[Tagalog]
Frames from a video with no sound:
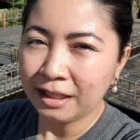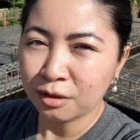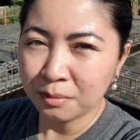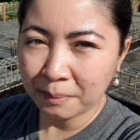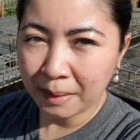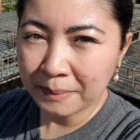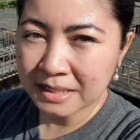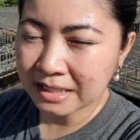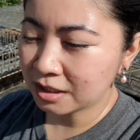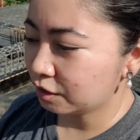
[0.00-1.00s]
Kung
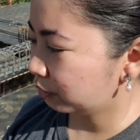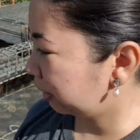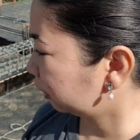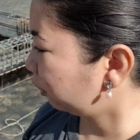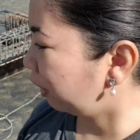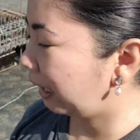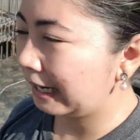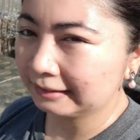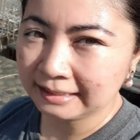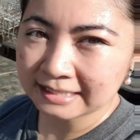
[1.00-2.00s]
mapapansin nyo, ito ang
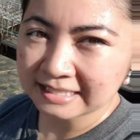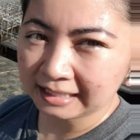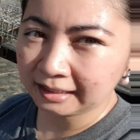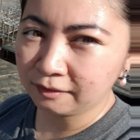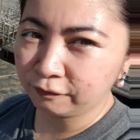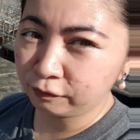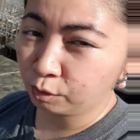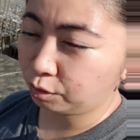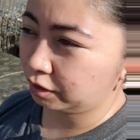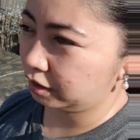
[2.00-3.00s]
ating second
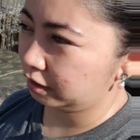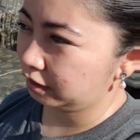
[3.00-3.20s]
floor.